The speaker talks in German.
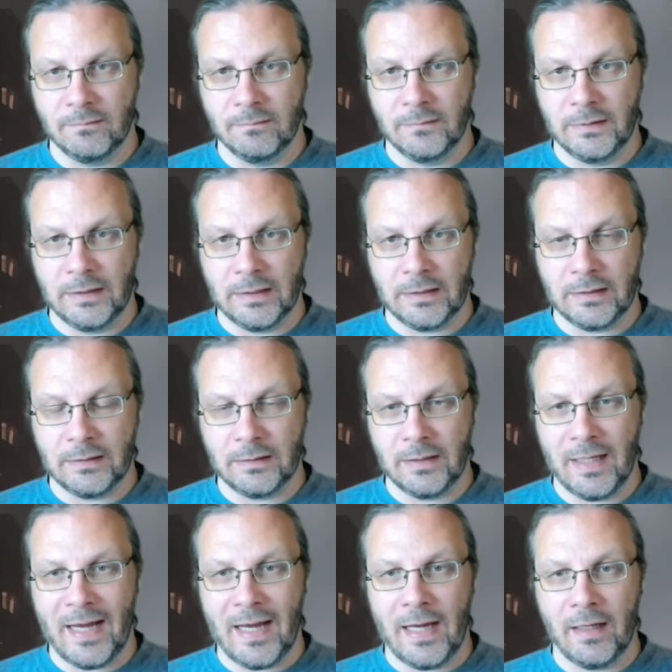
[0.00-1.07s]
ja,
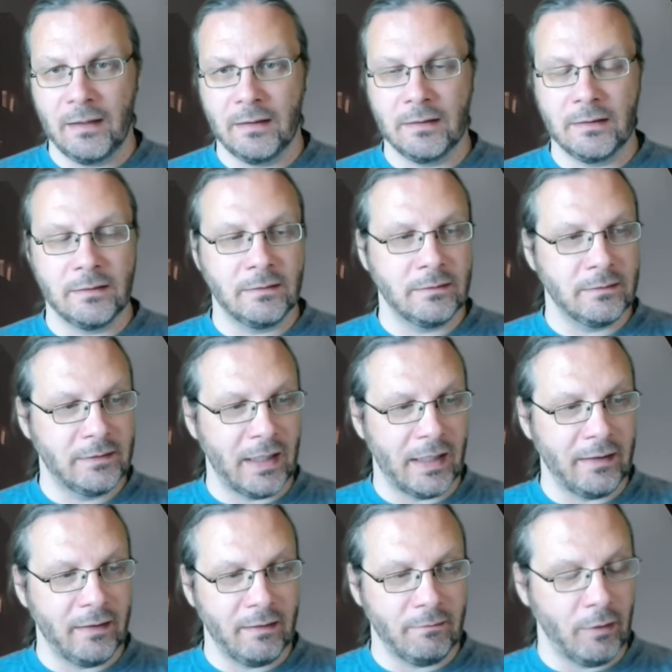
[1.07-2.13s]
äh,
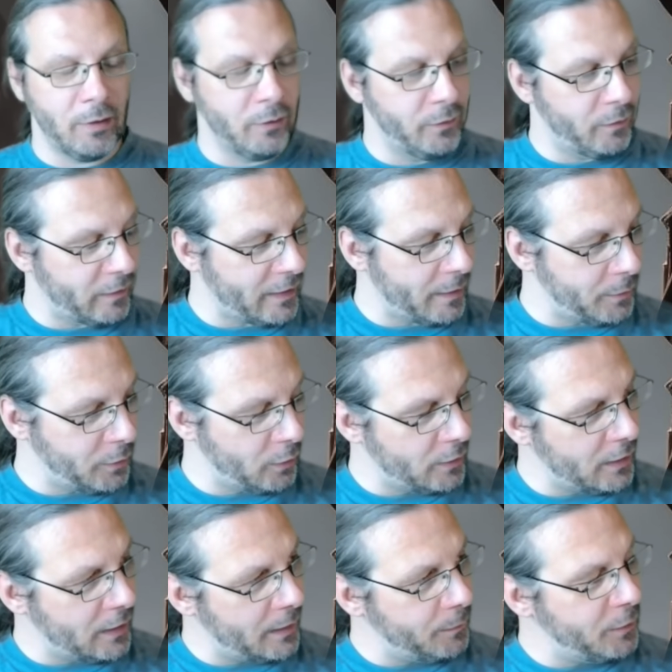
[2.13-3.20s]
dann, was habe ich noch
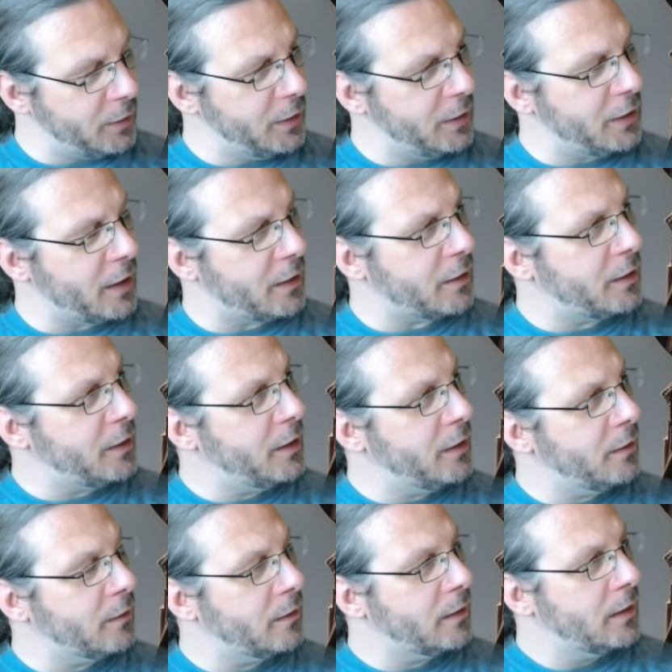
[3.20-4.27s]
gehabt? Nicht, nicht der
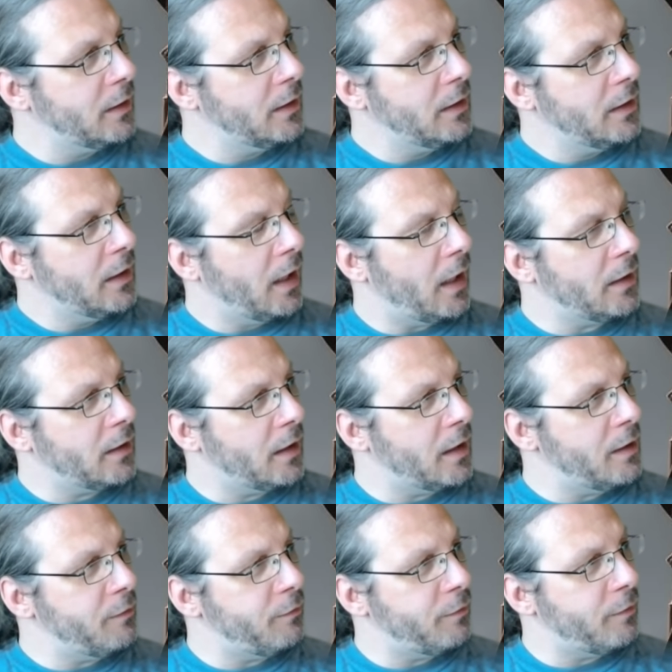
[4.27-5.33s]
attackierende
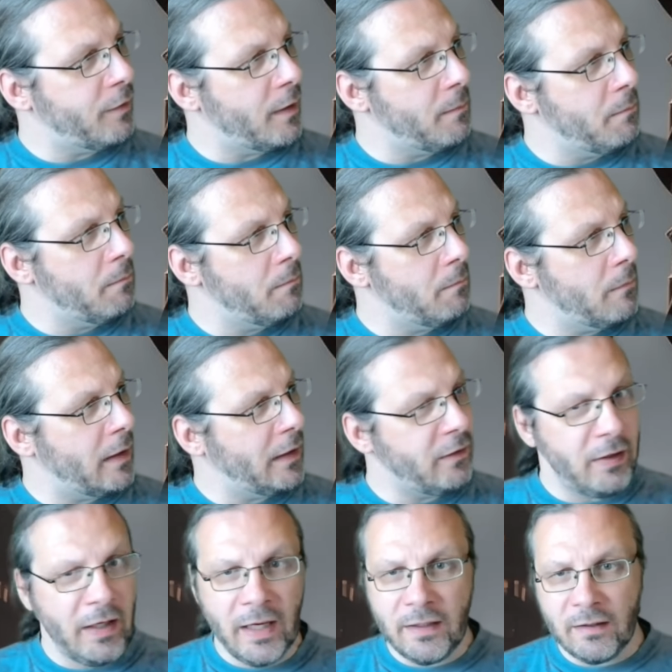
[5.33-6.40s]
Angreifer, Mann,
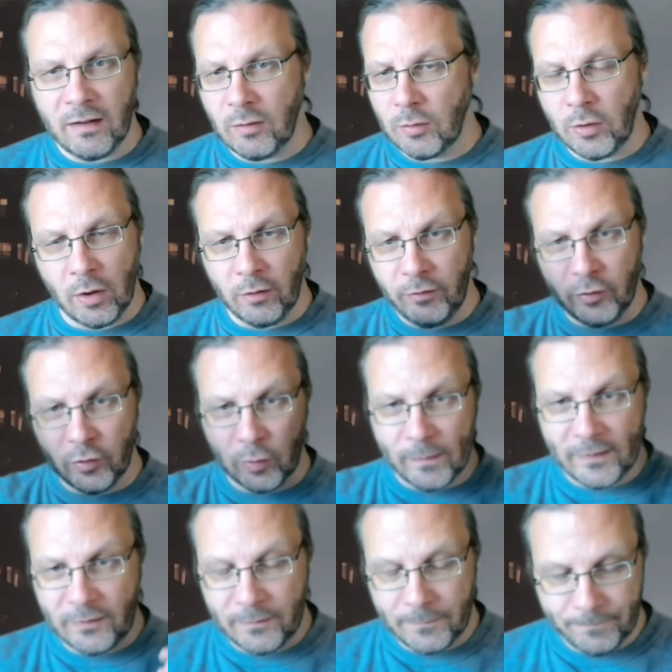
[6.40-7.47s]
Täter oder irgendwie
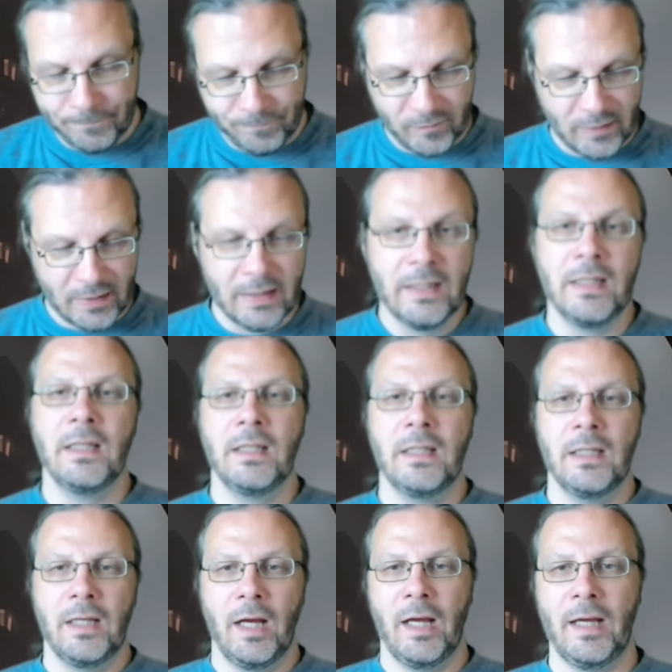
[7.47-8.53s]
sowas.
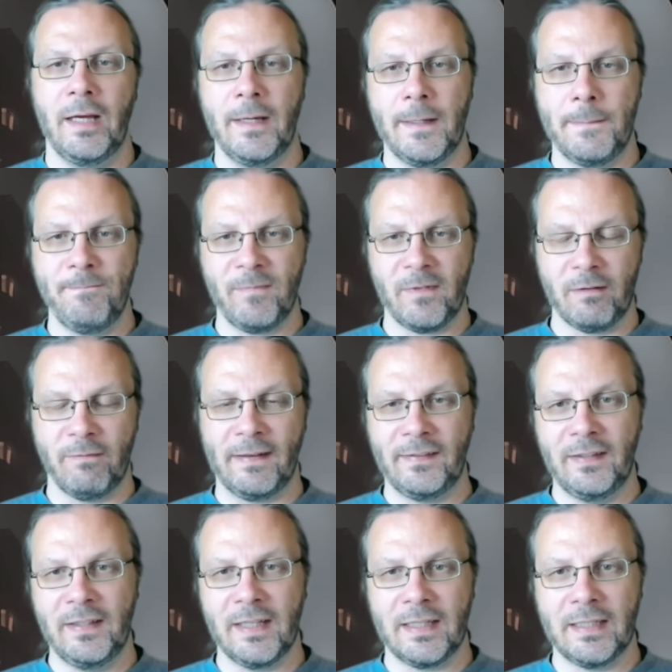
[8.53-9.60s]
Ähm, was
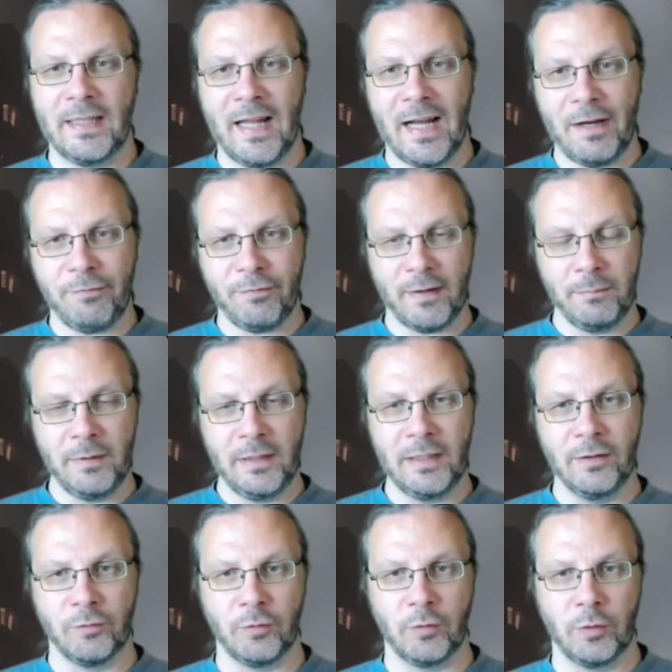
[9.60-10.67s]
hier klar
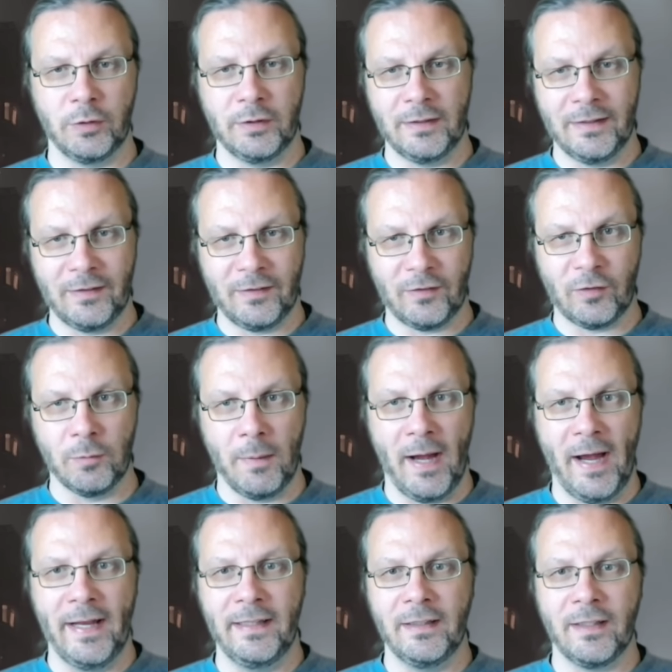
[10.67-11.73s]
vermieden wurde, ist zum
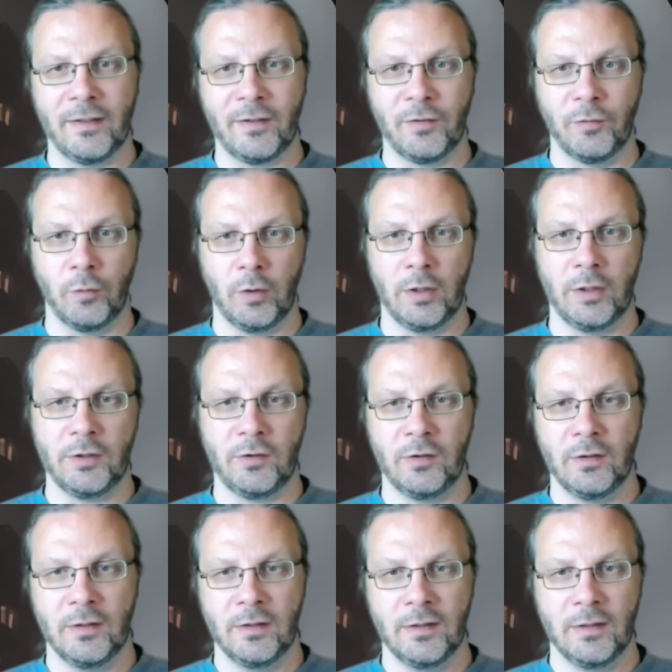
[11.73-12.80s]
einen das
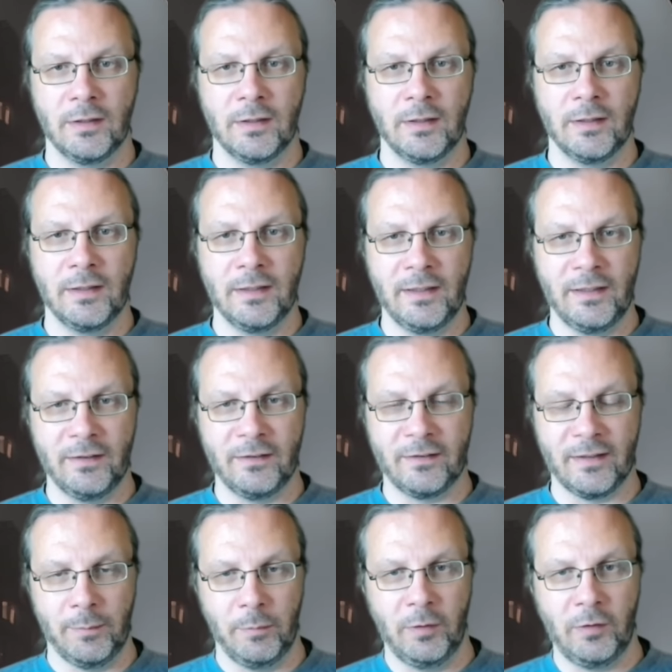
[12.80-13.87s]
Wort
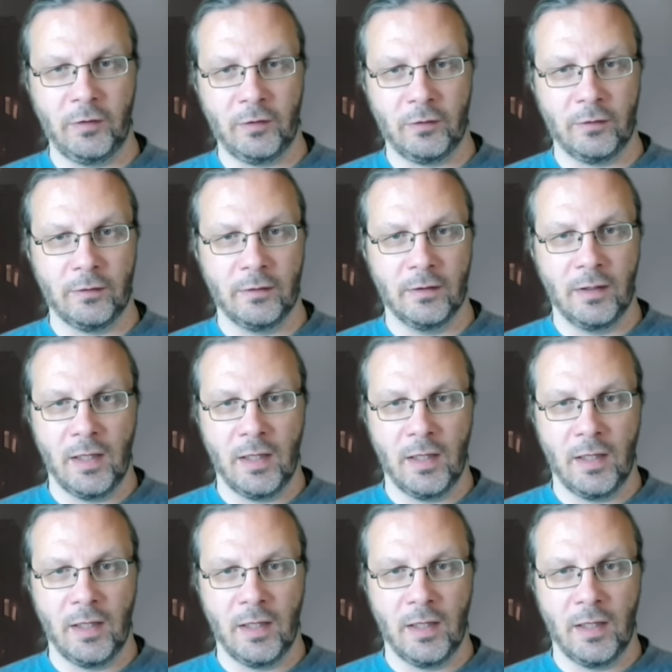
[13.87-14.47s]
Islamist